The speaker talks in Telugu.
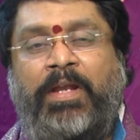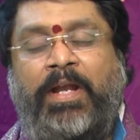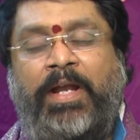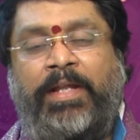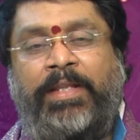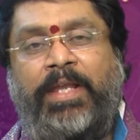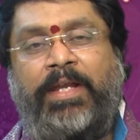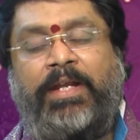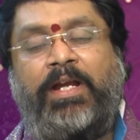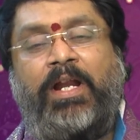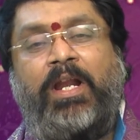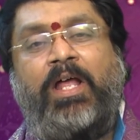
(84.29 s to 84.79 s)

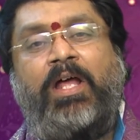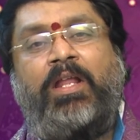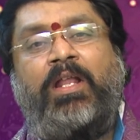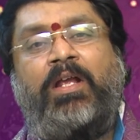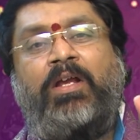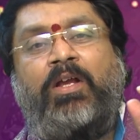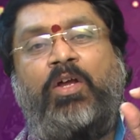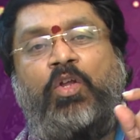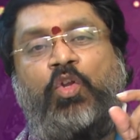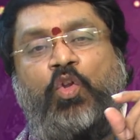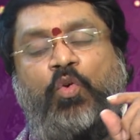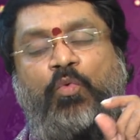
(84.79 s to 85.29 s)
అదే
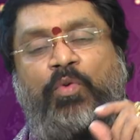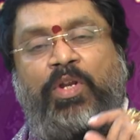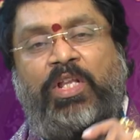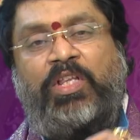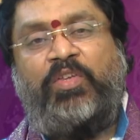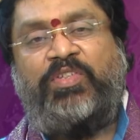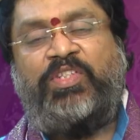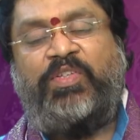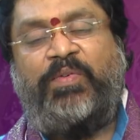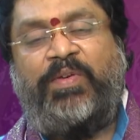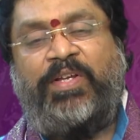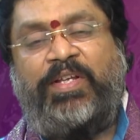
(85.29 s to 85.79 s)
కళారంగంలో
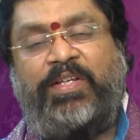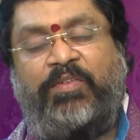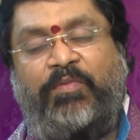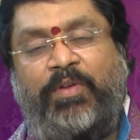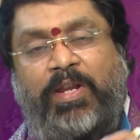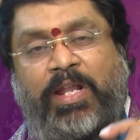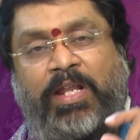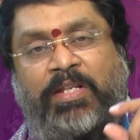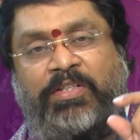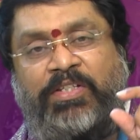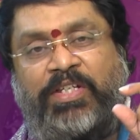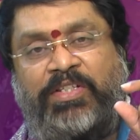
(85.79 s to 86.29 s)
ఉన్నత స్థాయి
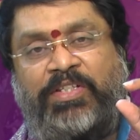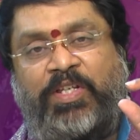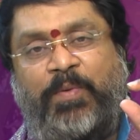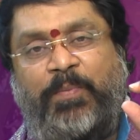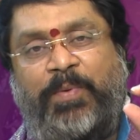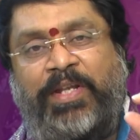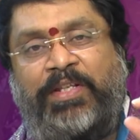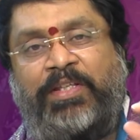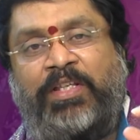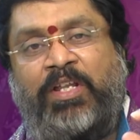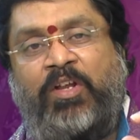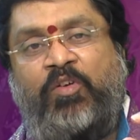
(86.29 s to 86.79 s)
వెళ్ళాలని చేసే
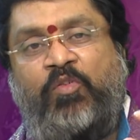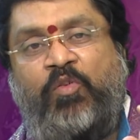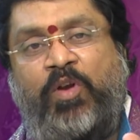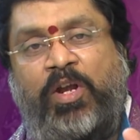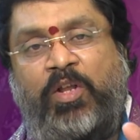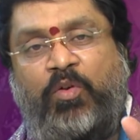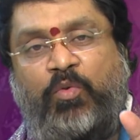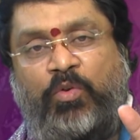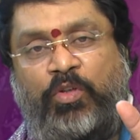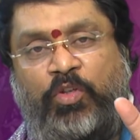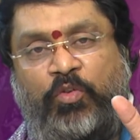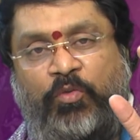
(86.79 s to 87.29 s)
ప్రయత్నాలు
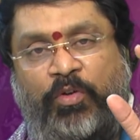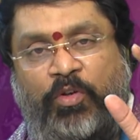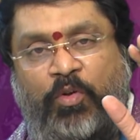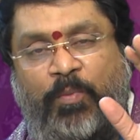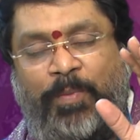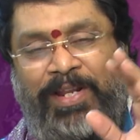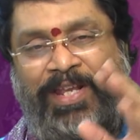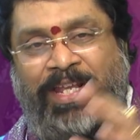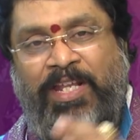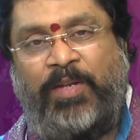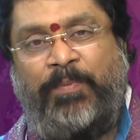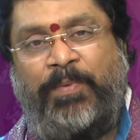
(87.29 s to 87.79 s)
వాళ్ళకి కొంతవరకు
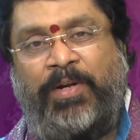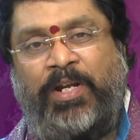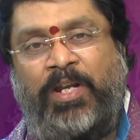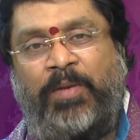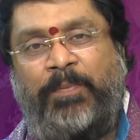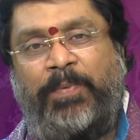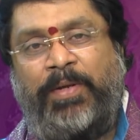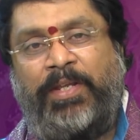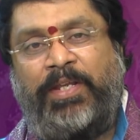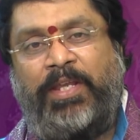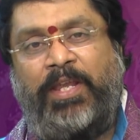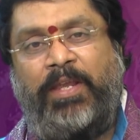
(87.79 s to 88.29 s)

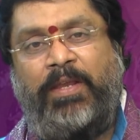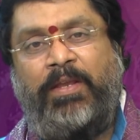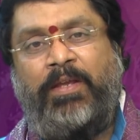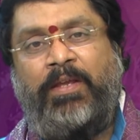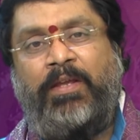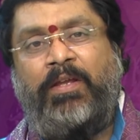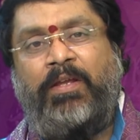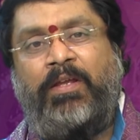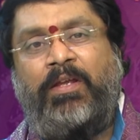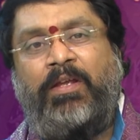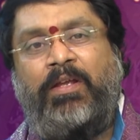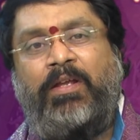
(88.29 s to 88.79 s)
బలహీనపడినప్పటికీ
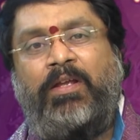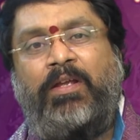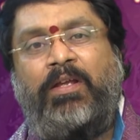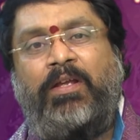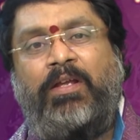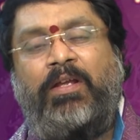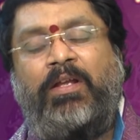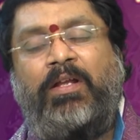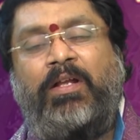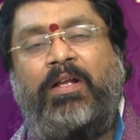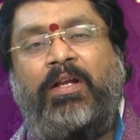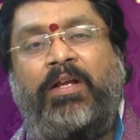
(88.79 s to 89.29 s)

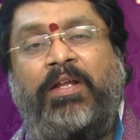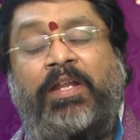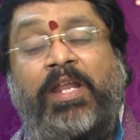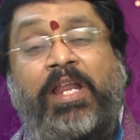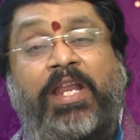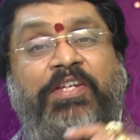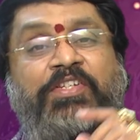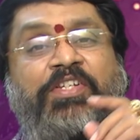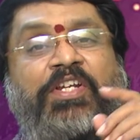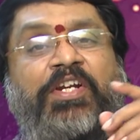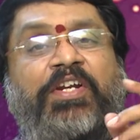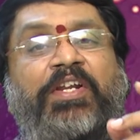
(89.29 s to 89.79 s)

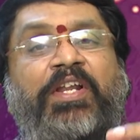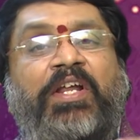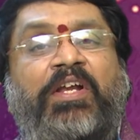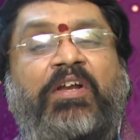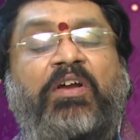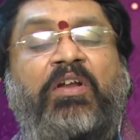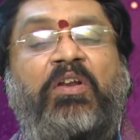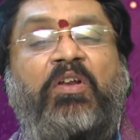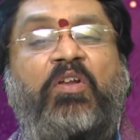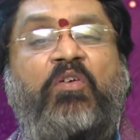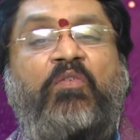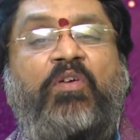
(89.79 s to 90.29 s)
రియల్ ఎస్టేట్
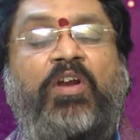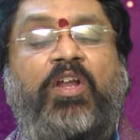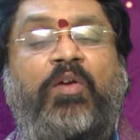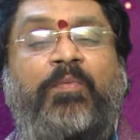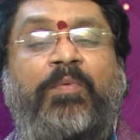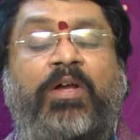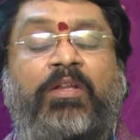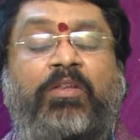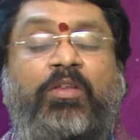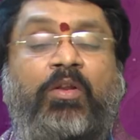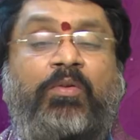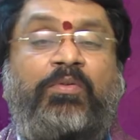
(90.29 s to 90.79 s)
రంగంలో వాళ్ళకి
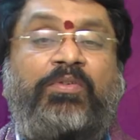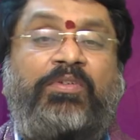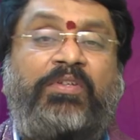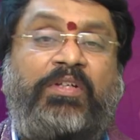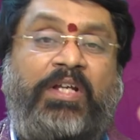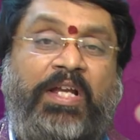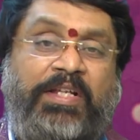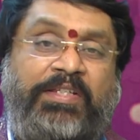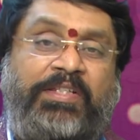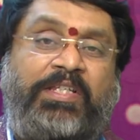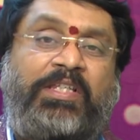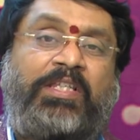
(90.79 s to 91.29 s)
మాత్రం
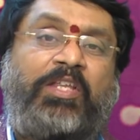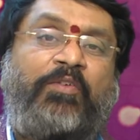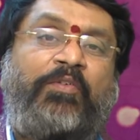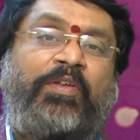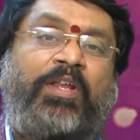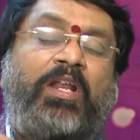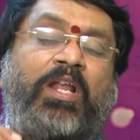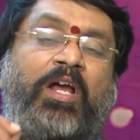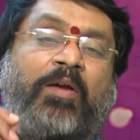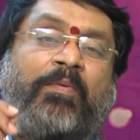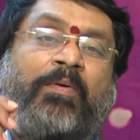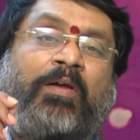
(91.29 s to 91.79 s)

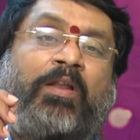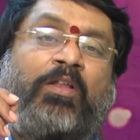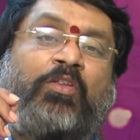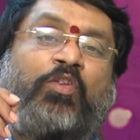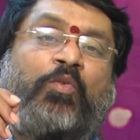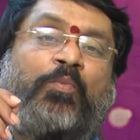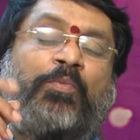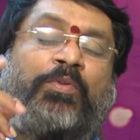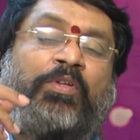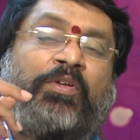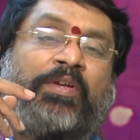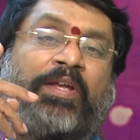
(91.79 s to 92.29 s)
ఖచ్చితమైన
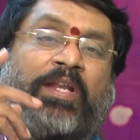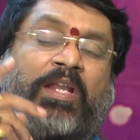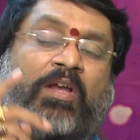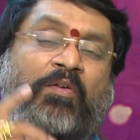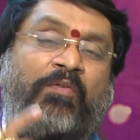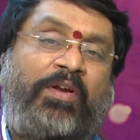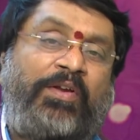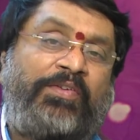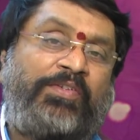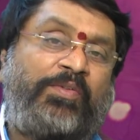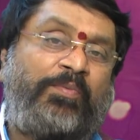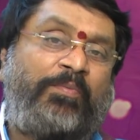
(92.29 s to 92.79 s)
లాభాలతో ముందుకెళ్ళే
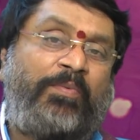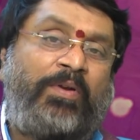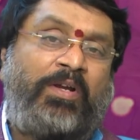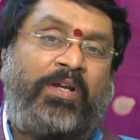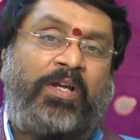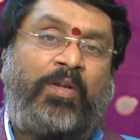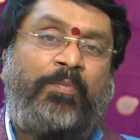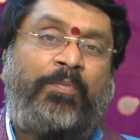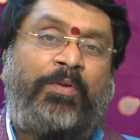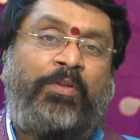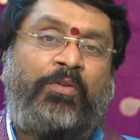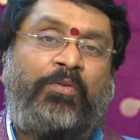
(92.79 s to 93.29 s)
అవకాశం బాగా
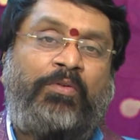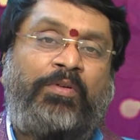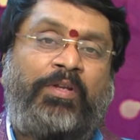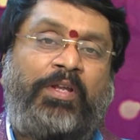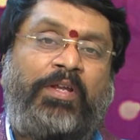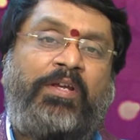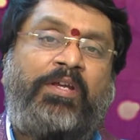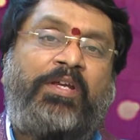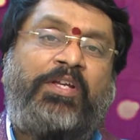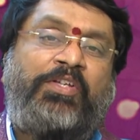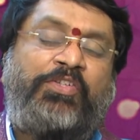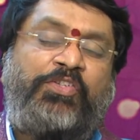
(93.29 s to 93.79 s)
కనబడుతుంది
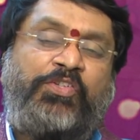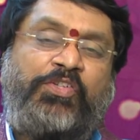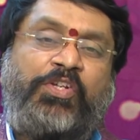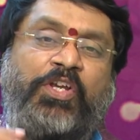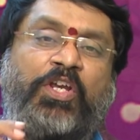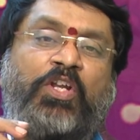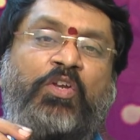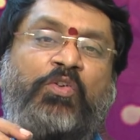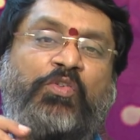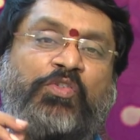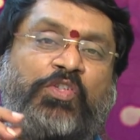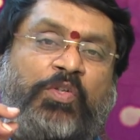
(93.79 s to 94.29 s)

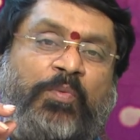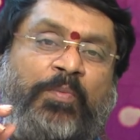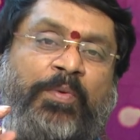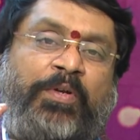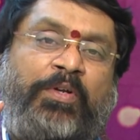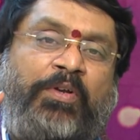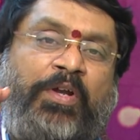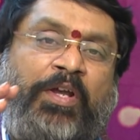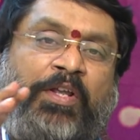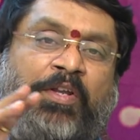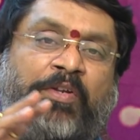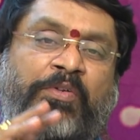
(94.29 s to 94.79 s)
స్టీలు
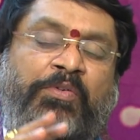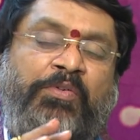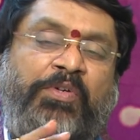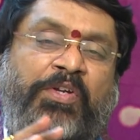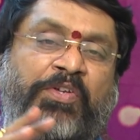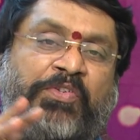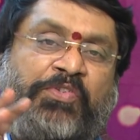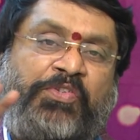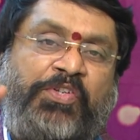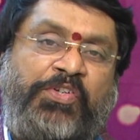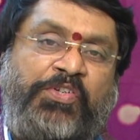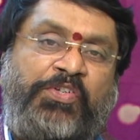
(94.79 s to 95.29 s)
సిమెంట్ ఐరన్
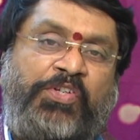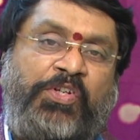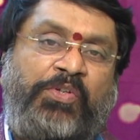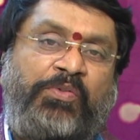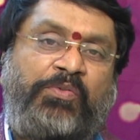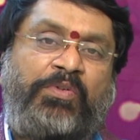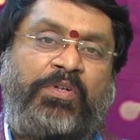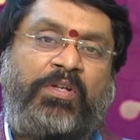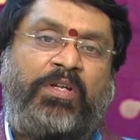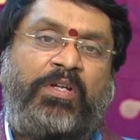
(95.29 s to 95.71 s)
కన్స్ట్రక్షన్